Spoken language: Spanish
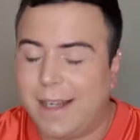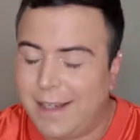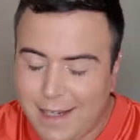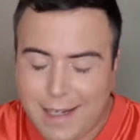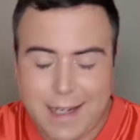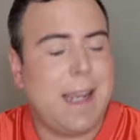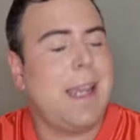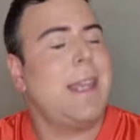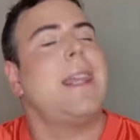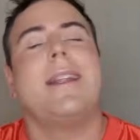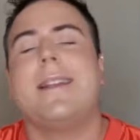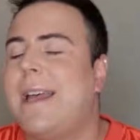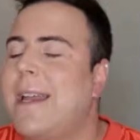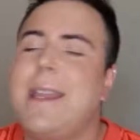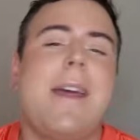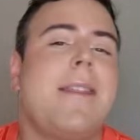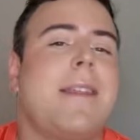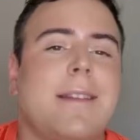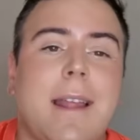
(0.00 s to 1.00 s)
es que
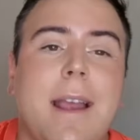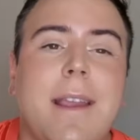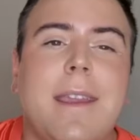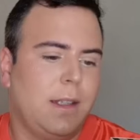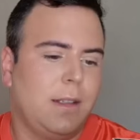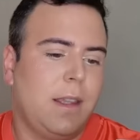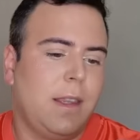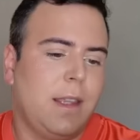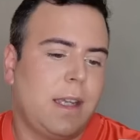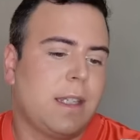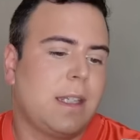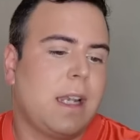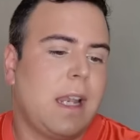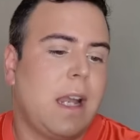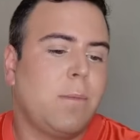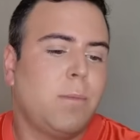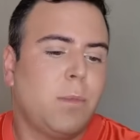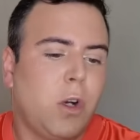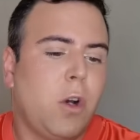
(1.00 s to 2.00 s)
detalla a detalle. Dice que es
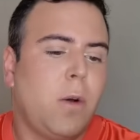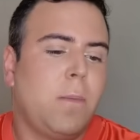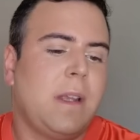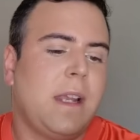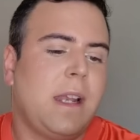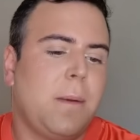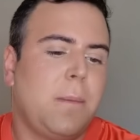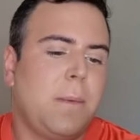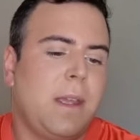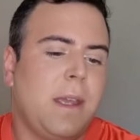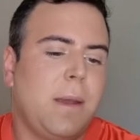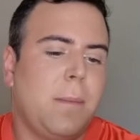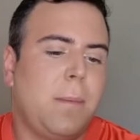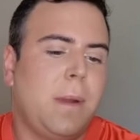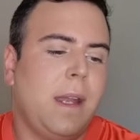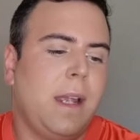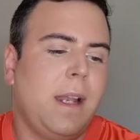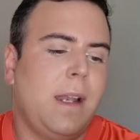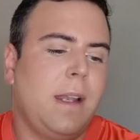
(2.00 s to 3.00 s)
Lancome de la Vie
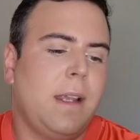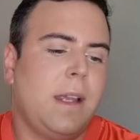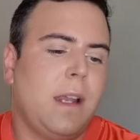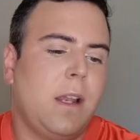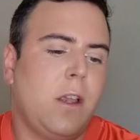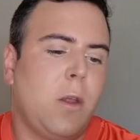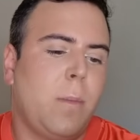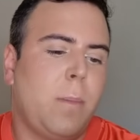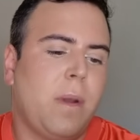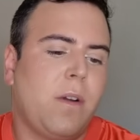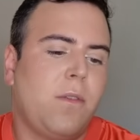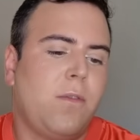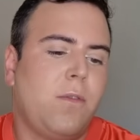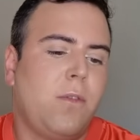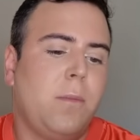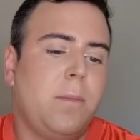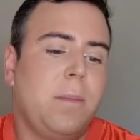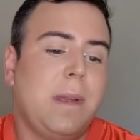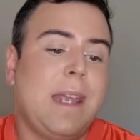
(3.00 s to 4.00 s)
Belle, helado de
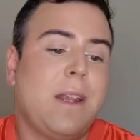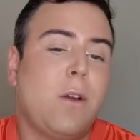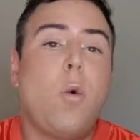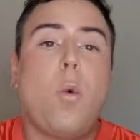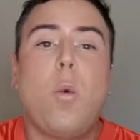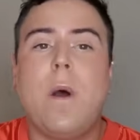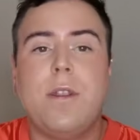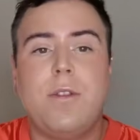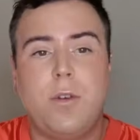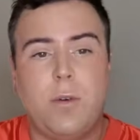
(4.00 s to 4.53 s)
perfume, en 4